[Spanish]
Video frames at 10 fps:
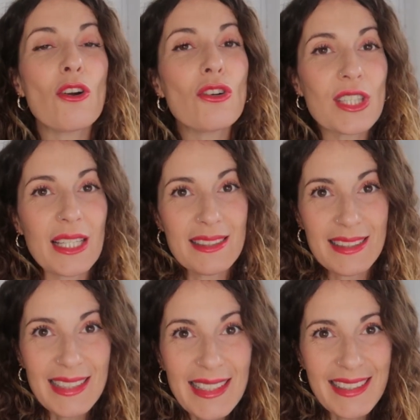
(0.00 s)
qué
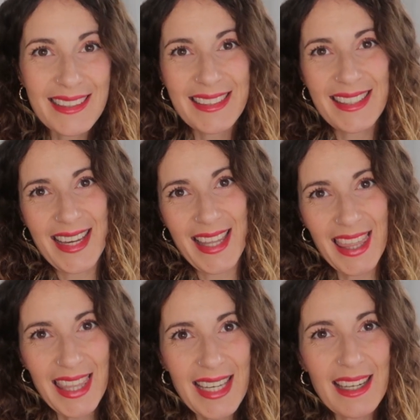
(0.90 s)
cosas tienes que
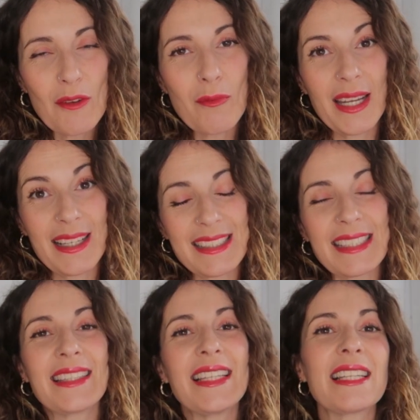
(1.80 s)
hacer
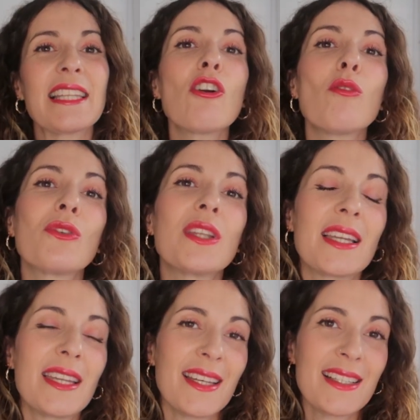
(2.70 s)
para sentirte
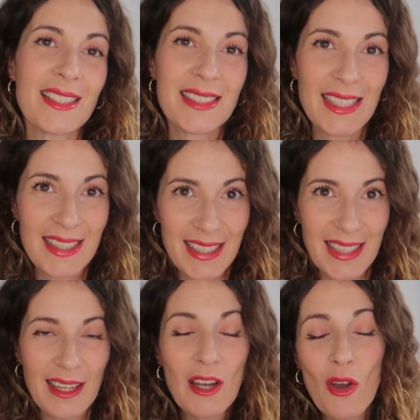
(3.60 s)
como te quieres
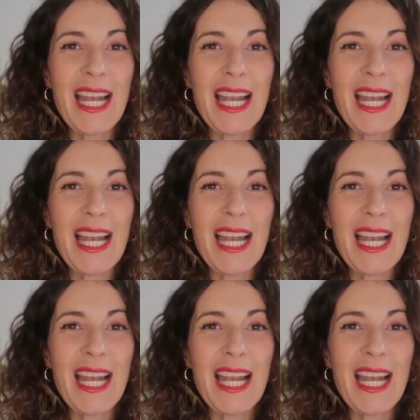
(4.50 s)
sentir.